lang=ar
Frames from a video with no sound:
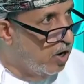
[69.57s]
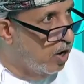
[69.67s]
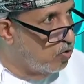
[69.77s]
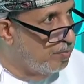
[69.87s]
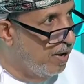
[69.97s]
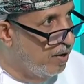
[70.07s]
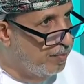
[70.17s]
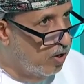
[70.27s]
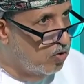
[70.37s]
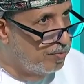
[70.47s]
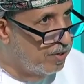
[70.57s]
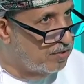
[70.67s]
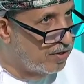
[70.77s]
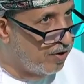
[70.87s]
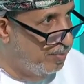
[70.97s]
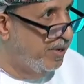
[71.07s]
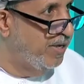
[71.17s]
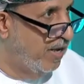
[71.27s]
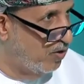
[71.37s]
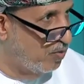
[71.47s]
تحكمها محكومه
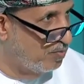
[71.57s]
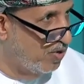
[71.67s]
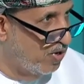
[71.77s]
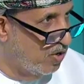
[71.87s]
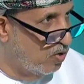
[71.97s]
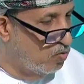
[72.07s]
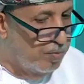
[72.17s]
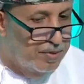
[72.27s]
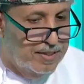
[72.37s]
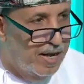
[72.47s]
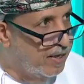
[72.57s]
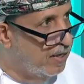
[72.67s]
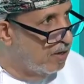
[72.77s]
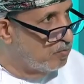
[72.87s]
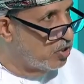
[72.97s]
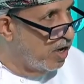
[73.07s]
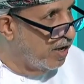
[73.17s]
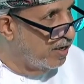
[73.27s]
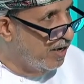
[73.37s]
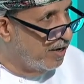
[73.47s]
الربحيه اليوم وبالتالي
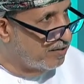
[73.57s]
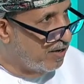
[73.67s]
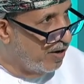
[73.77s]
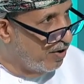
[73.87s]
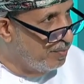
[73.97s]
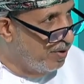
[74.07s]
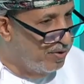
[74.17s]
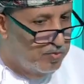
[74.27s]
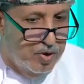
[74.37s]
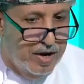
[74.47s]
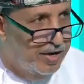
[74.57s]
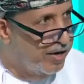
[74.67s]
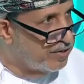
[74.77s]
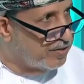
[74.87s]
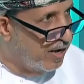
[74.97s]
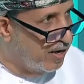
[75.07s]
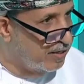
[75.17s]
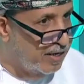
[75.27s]
المشغل يحرص على الربح ولا يحرص على